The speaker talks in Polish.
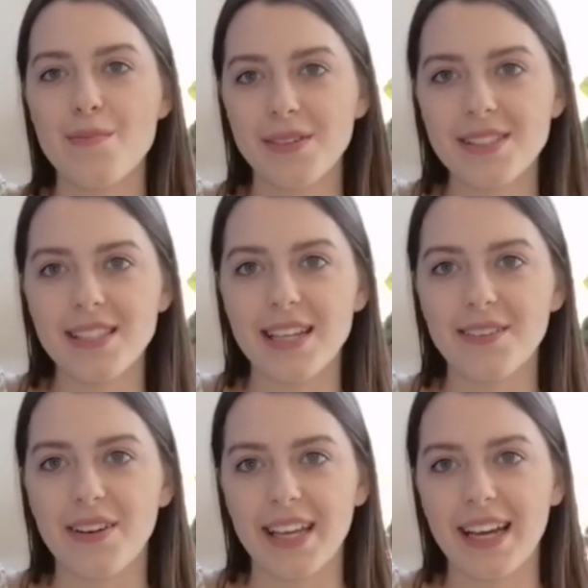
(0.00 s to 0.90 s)

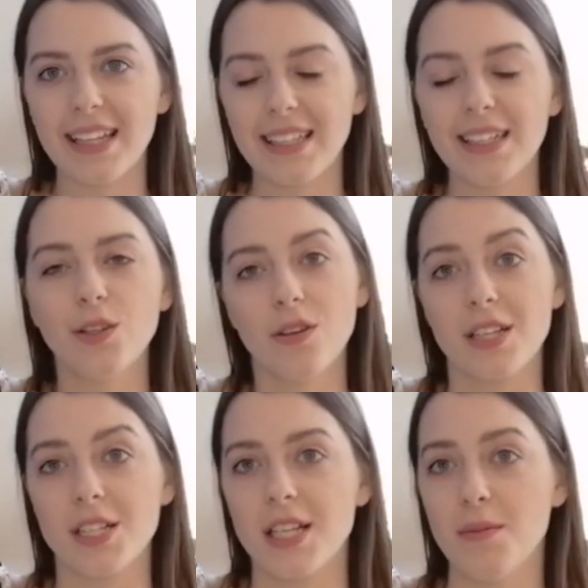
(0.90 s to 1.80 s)
Monstery Variegaty, której
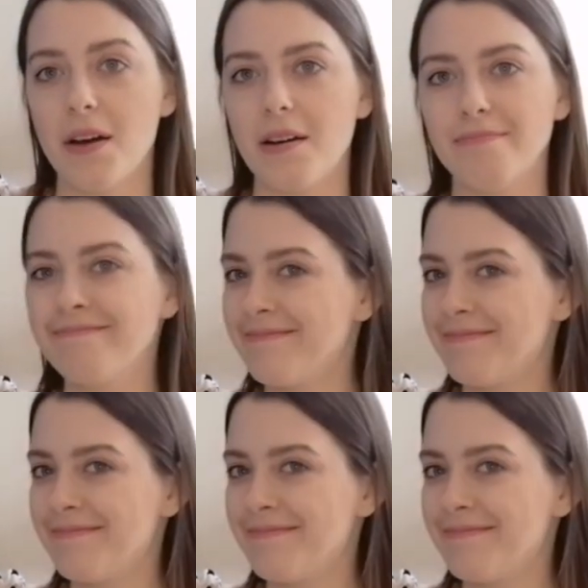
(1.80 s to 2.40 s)
jeszcze nie miałam.